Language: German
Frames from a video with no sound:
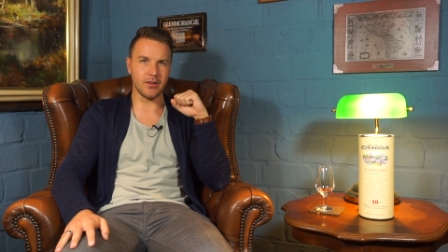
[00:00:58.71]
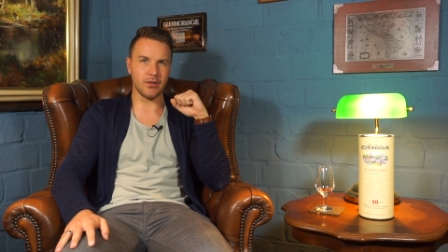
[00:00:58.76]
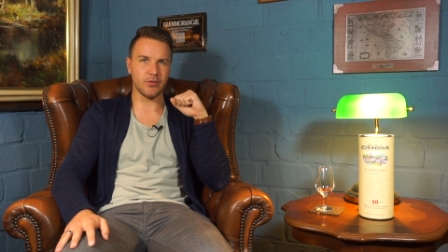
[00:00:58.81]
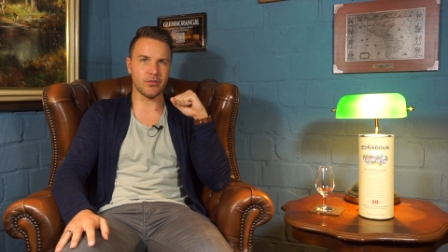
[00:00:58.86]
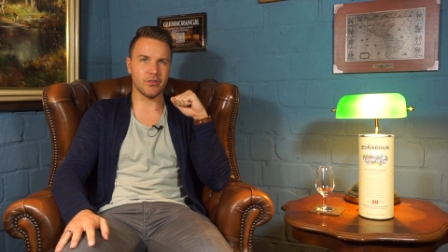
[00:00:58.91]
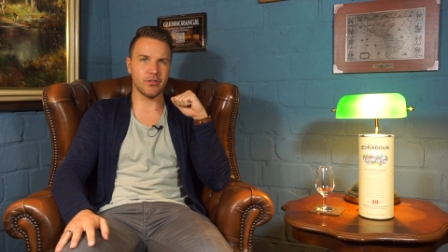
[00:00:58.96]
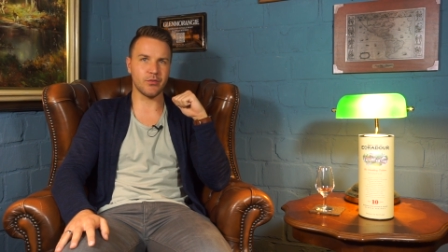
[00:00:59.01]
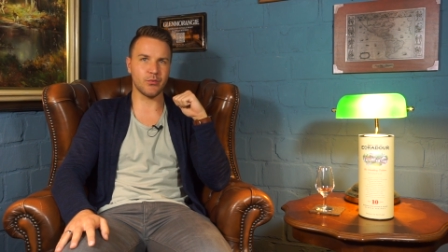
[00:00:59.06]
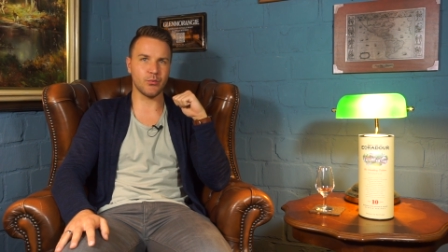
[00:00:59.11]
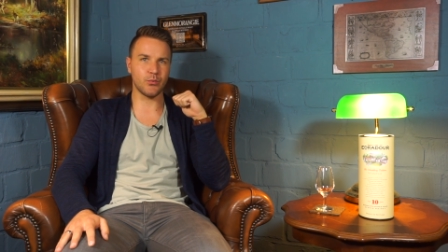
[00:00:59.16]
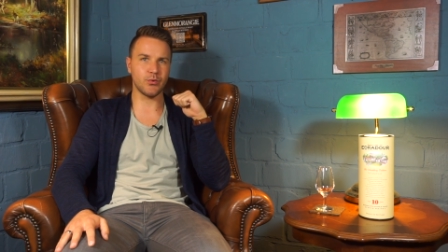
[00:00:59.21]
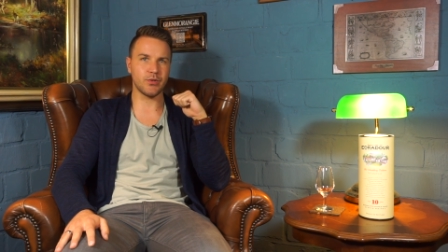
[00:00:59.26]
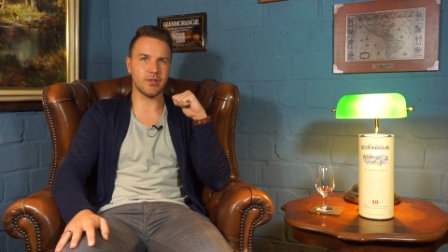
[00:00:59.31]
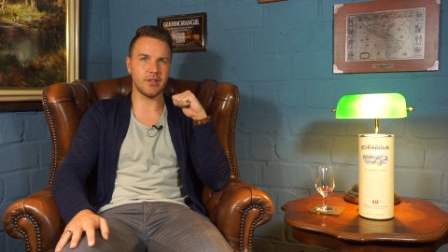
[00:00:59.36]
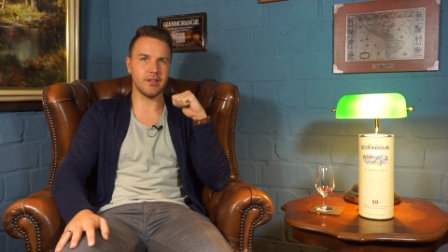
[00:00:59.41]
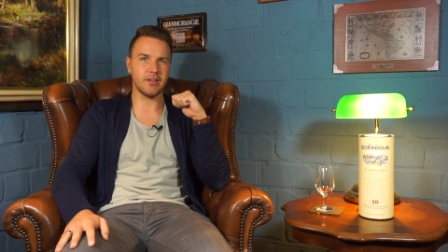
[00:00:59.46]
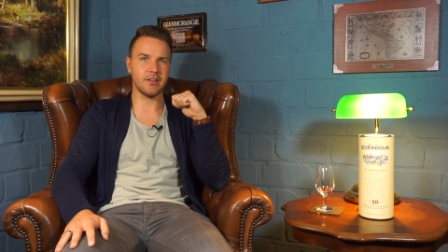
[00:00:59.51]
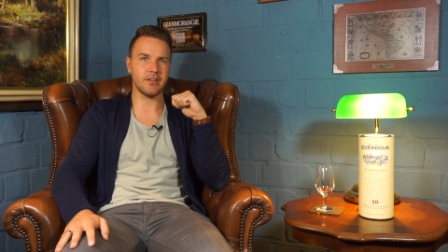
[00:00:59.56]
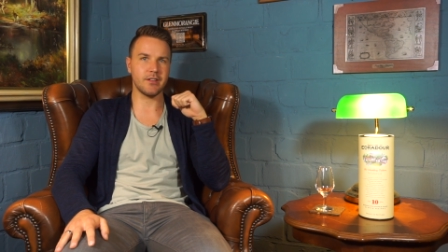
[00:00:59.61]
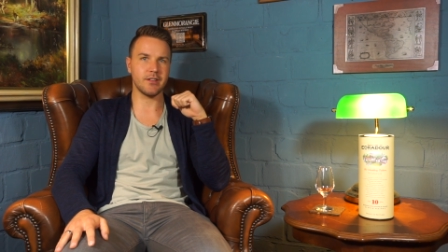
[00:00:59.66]
ausgesucht,
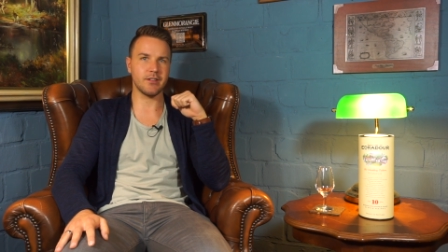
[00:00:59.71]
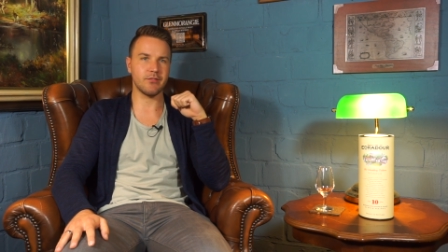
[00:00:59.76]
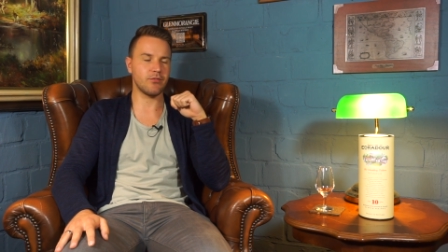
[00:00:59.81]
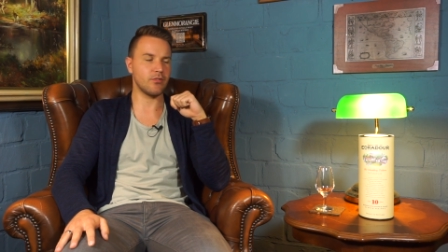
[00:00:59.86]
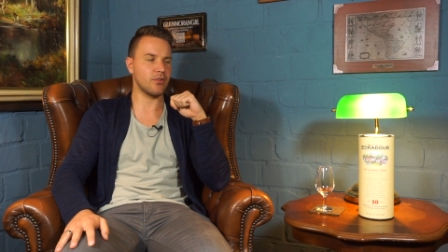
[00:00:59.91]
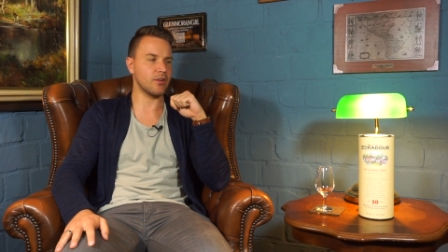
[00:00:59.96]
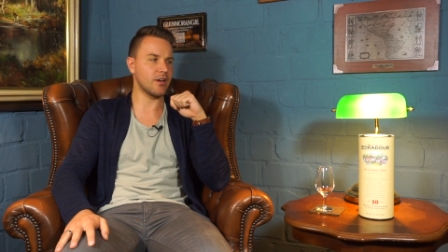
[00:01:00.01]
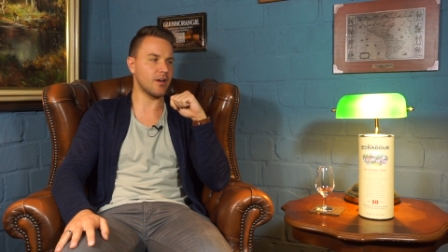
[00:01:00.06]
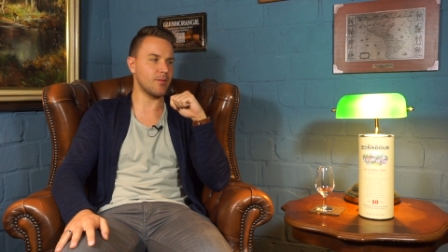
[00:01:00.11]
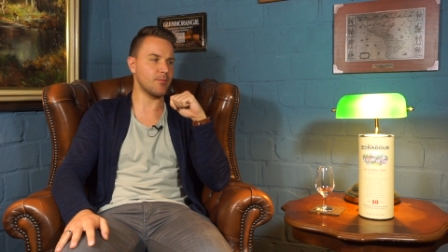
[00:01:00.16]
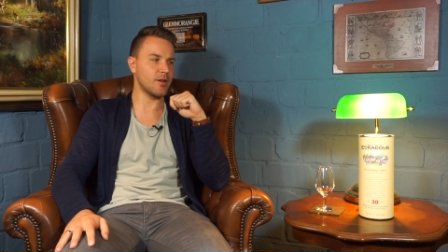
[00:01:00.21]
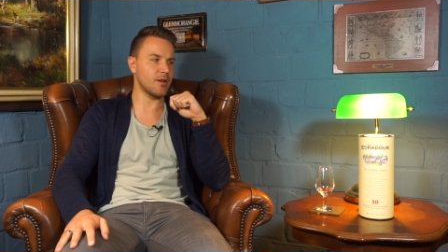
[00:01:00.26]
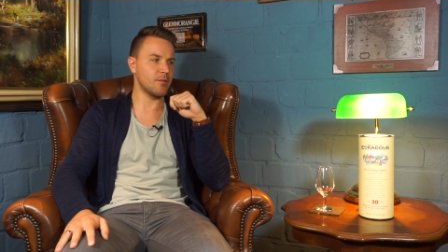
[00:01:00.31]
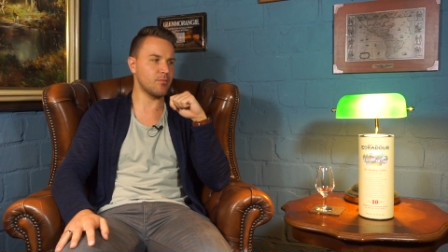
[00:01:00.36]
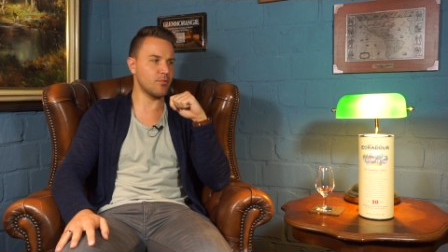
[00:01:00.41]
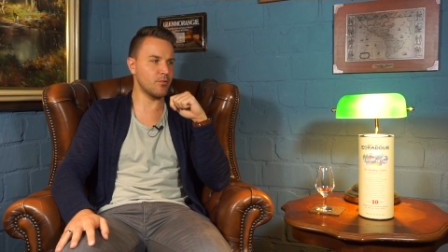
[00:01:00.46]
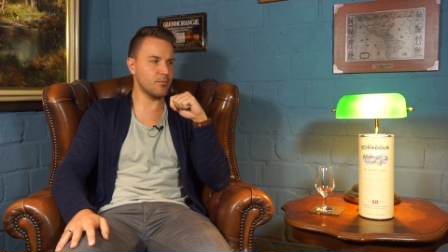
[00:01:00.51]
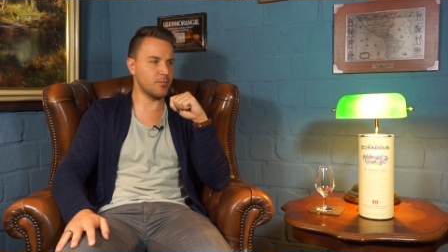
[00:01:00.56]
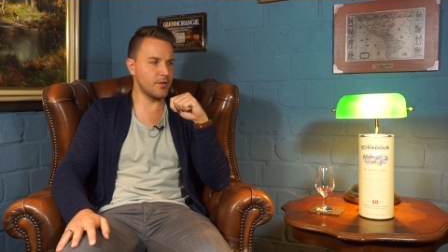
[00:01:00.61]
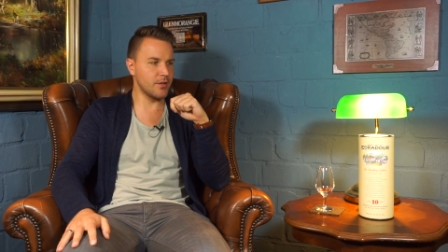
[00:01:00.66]
den ich hier vor Kamera
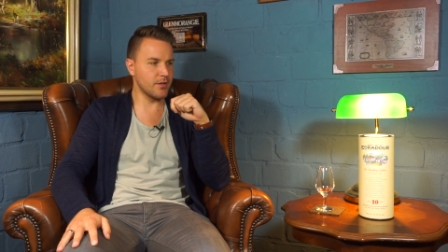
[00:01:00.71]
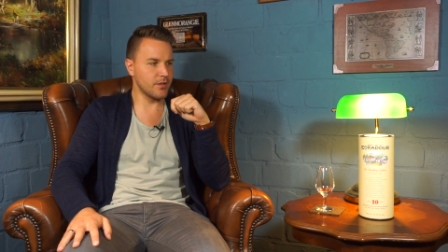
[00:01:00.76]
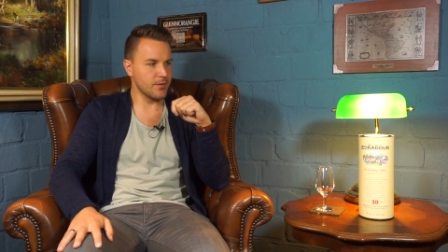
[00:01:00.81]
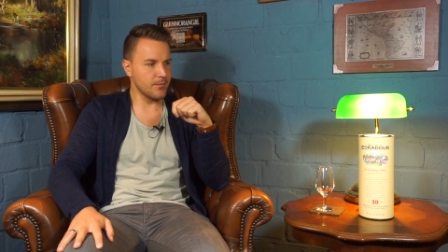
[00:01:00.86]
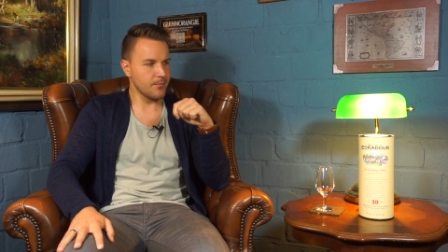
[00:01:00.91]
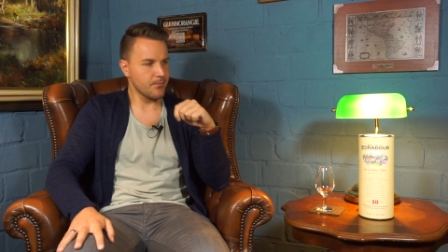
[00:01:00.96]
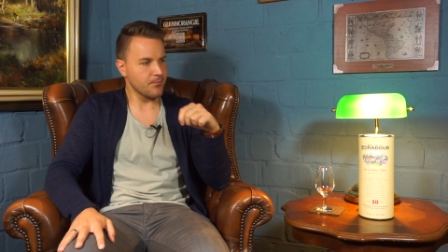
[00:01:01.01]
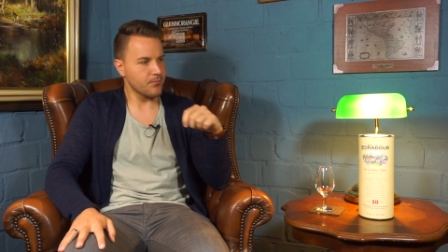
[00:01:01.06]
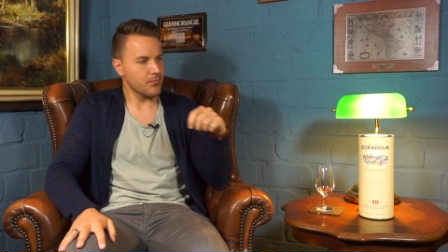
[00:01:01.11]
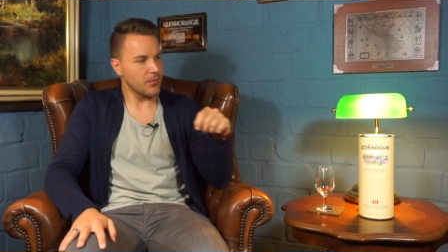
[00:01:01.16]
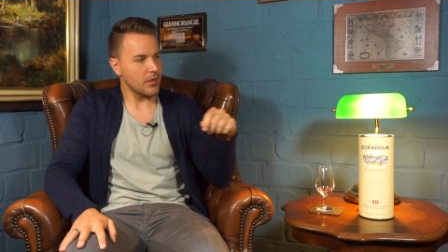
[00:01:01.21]
probiere.